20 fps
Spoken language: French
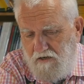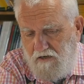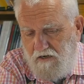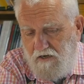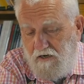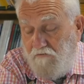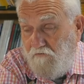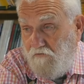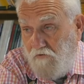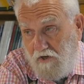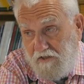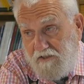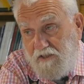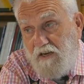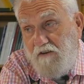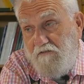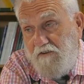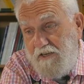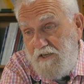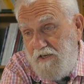à le voir
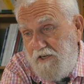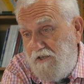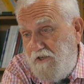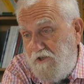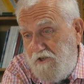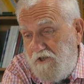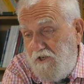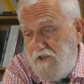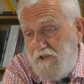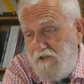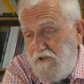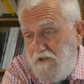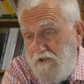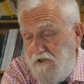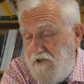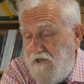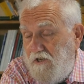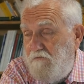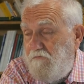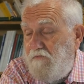travailler. Déjà, c'est
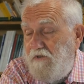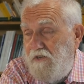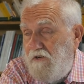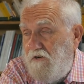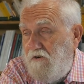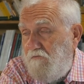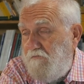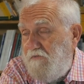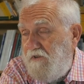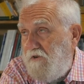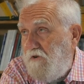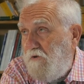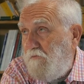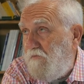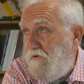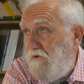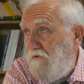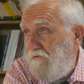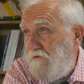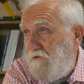déjà le meilleur, le meilleur
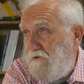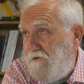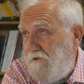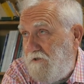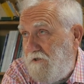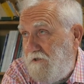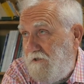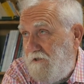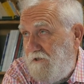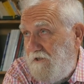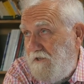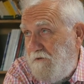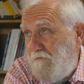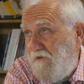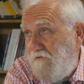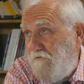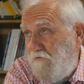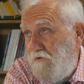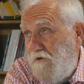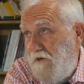prof que j'ai
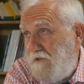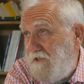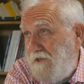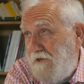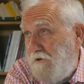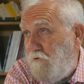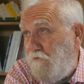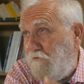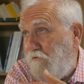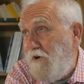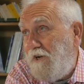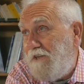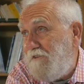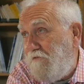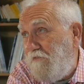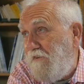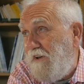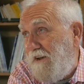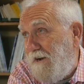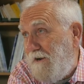jamais vu, c'est de le voir
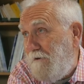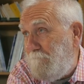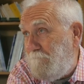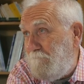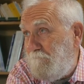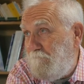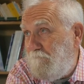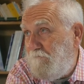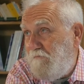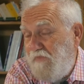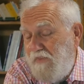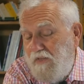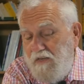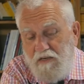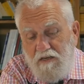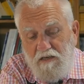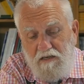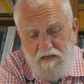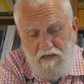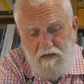faire.
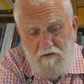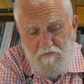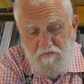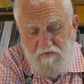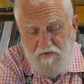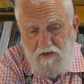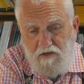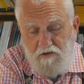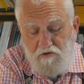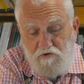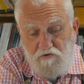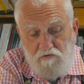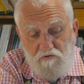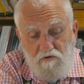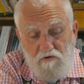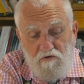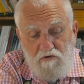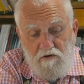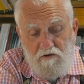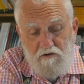Et puis un
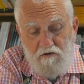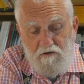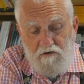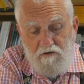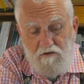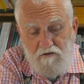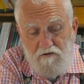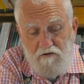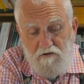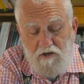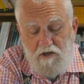jour, euh,